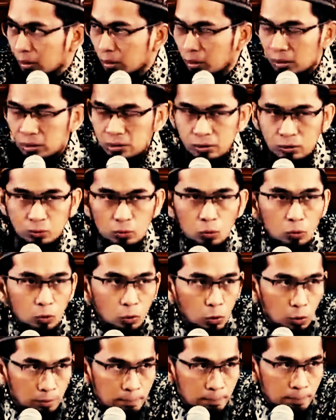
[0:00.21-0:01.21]

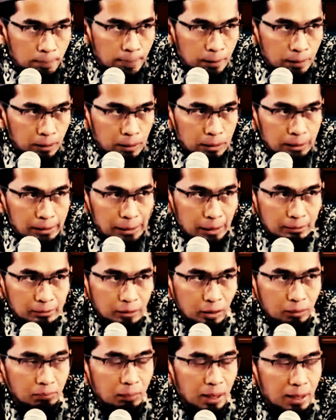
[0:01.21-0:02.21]
khairukum yang
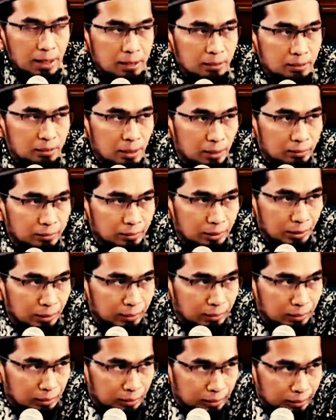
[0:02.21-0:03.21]
terbaik di
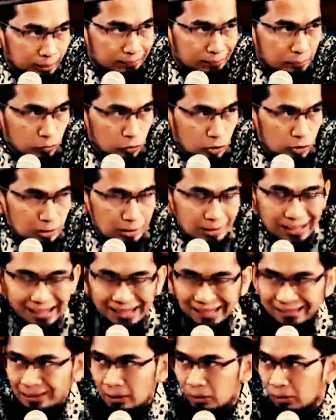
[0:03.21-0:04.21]
antara kalian. Jika
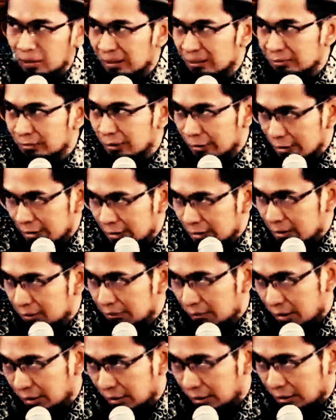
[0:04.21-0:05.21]
ada orang
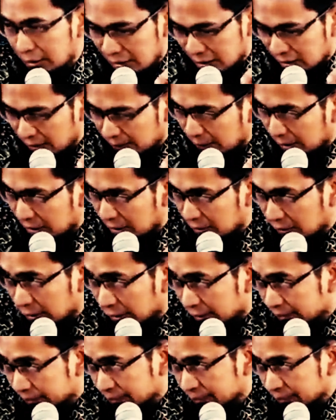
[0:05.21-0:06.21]
baik, maka ini yang paling
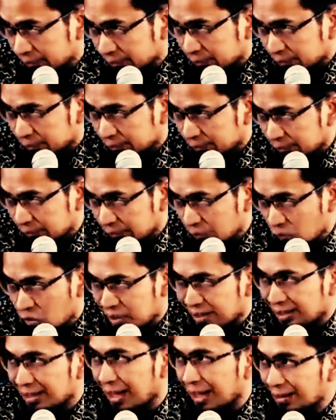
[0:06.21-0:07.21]
baik.
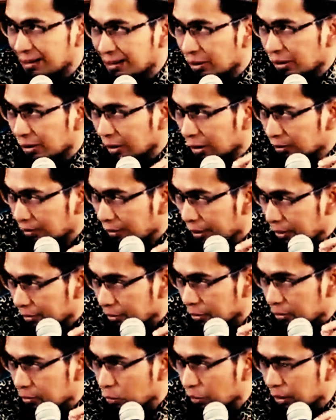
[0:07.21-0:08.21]
Jika ada orang
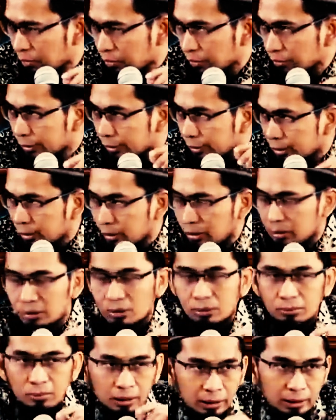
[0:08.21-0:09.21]
baik di muka bumi ini,
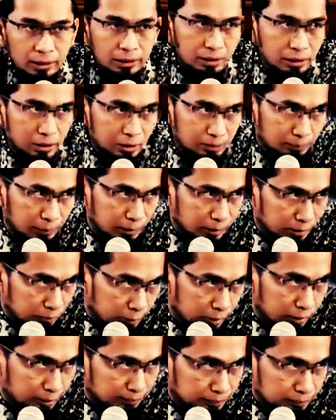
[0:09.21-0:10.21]
maka ini yang paling
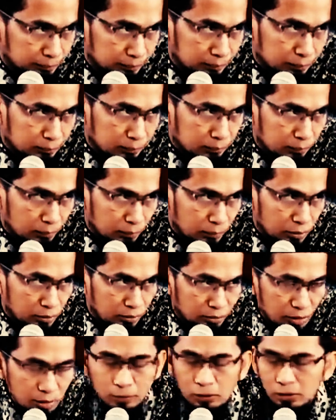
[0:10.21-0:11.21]
baik.
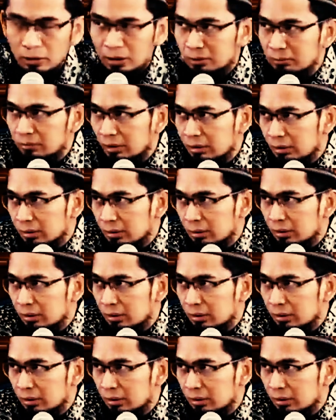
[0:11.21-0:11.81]
Siapa orang baik